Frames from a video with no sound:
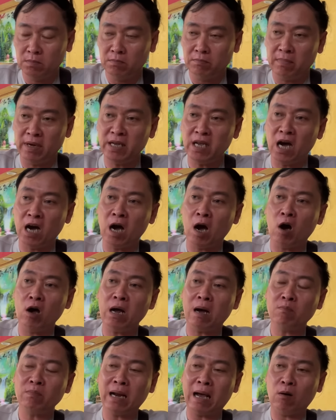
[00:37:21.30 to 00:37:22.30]
bây giờ hỏi
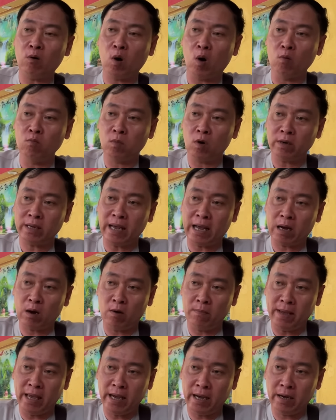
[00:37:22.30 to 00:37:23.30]
ông đạo phụng có cha
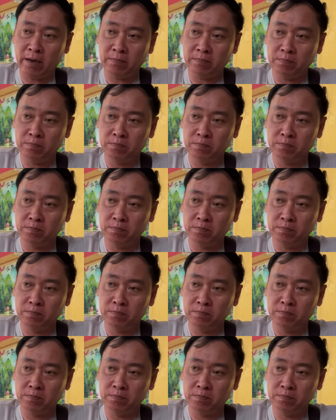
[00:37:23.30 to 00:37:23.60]
có mẹ không